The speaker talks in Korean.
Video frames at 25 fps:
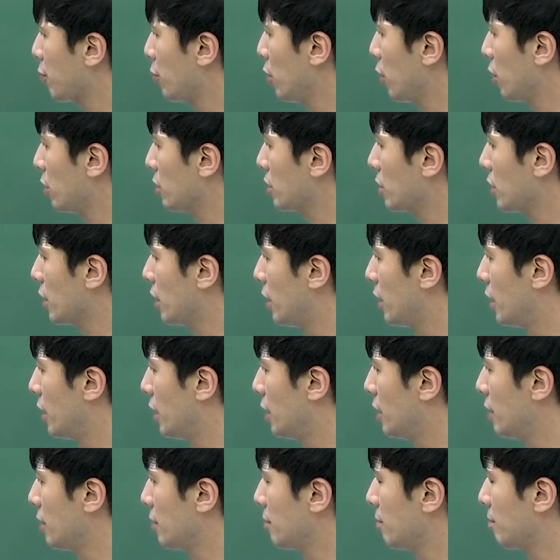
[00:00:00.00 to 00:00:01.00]
플러스
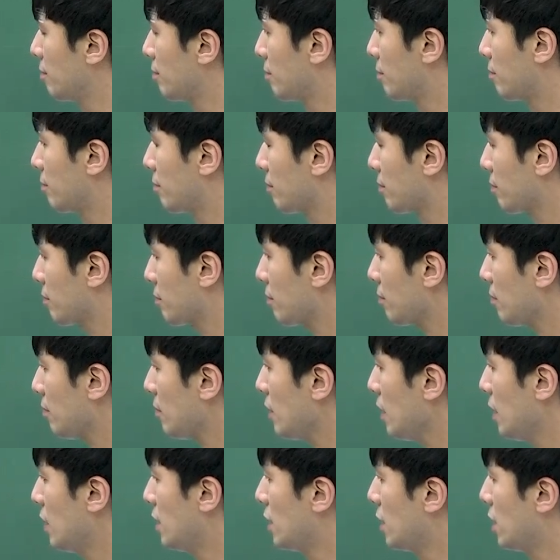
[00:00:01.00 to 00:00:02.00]
1은
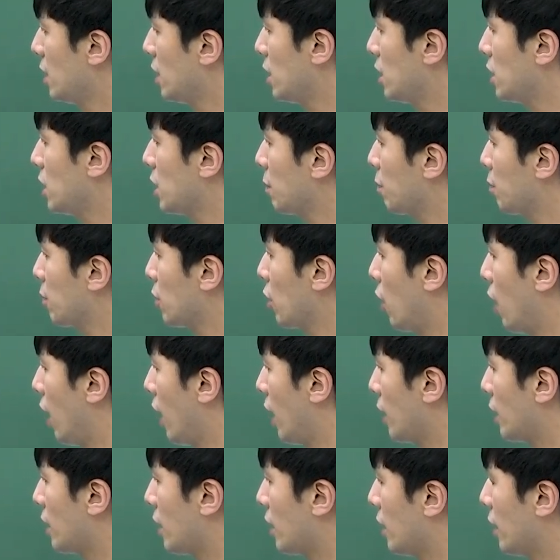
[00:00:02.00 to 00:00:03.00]
20
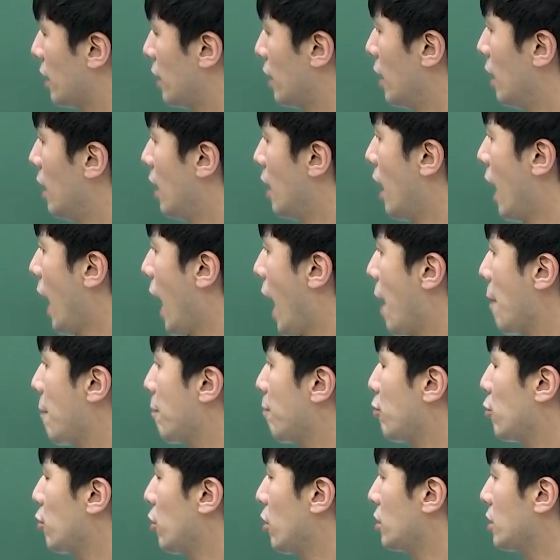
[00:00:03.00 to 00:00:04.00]
더하기
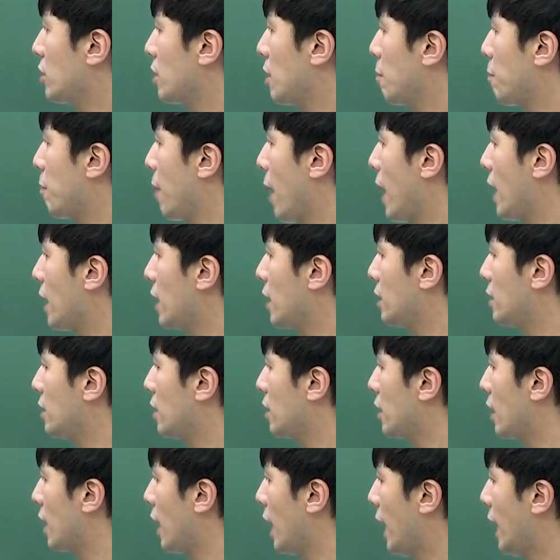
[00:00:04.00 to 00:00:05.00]
N 플러스 1 빼기 1
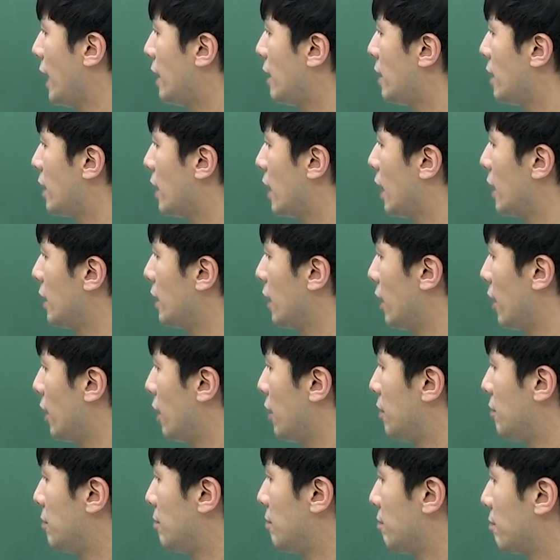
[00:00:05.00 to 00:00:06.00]
되니까 ND가
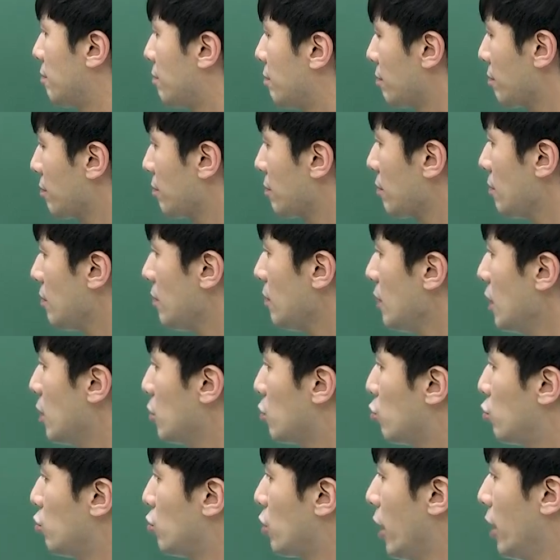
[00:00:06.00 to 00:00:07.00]
돼요.
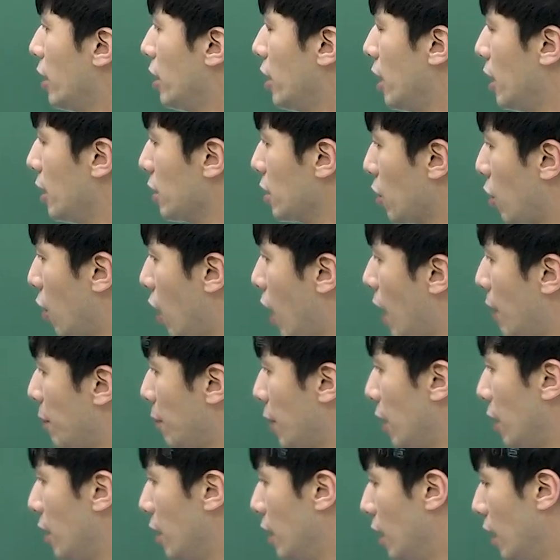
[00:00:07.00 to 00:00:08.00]
두 개를
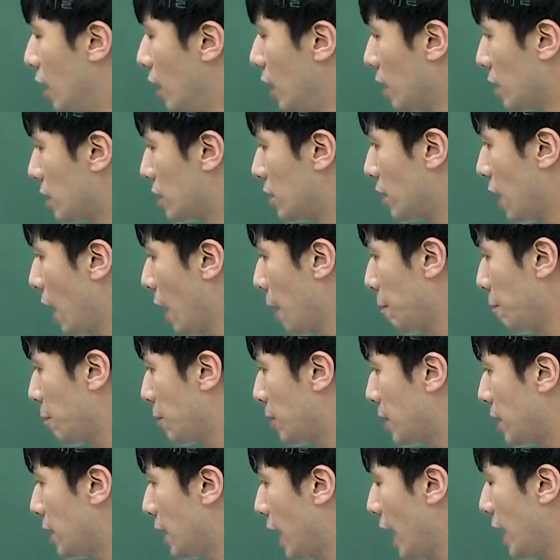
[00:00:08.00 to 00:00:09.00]
더하면 그게
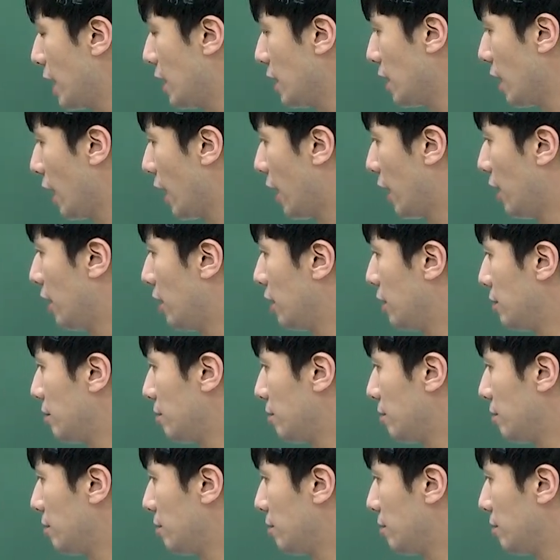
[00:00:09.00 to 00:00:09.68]
BN이네요.